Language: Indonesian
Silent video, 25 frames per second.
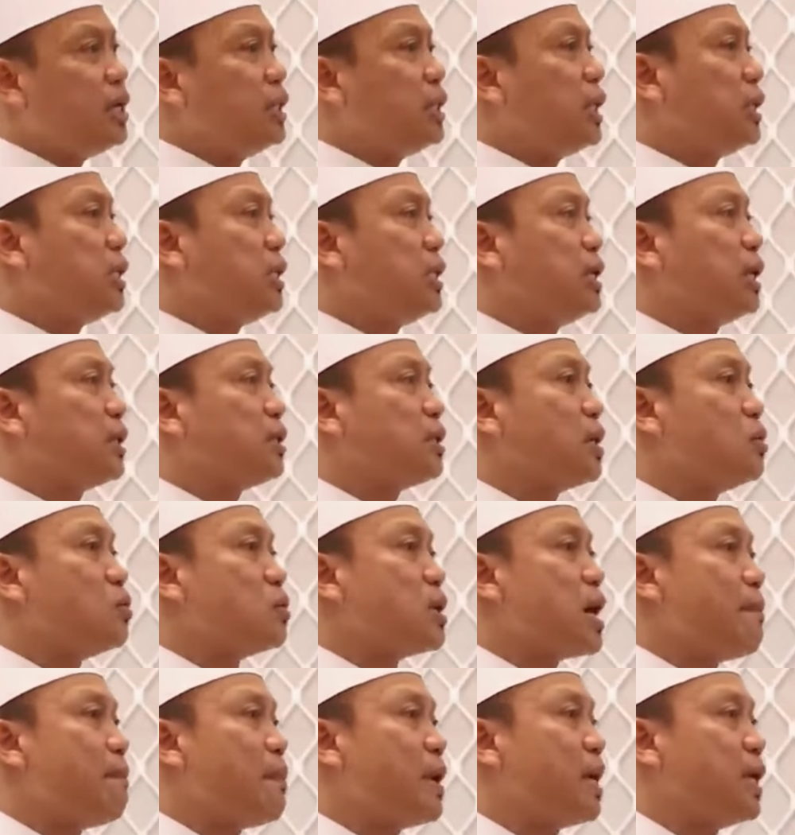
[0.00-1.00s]
kita tidak
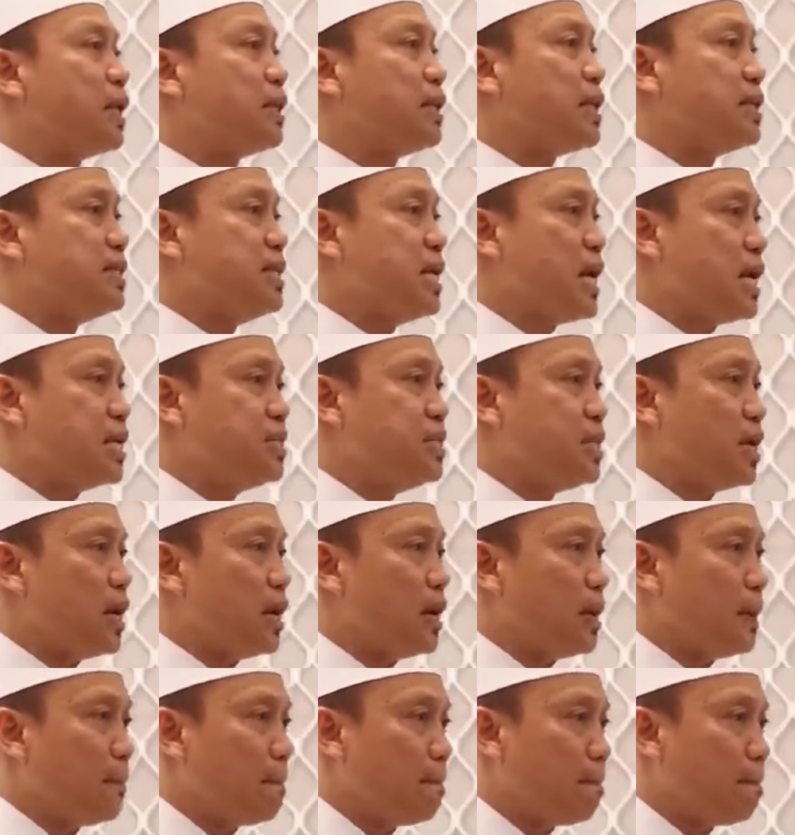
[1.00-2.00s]
tahu kapan datangnya ajal.